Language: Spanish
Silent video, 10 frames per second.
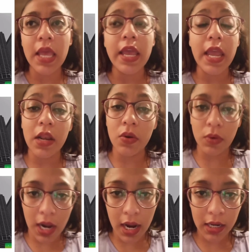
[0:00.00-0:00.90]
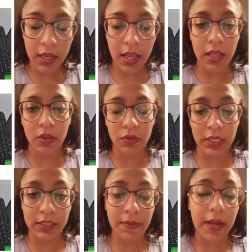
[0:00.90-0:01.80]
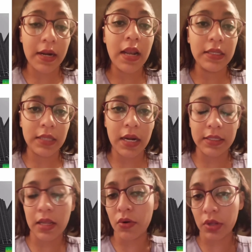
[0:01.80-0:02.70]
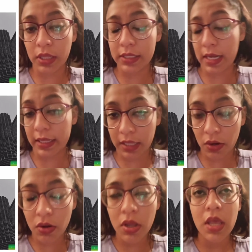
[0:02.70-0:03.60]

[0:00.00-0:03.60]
el lugar en donde se va a realizar esa ese cateo,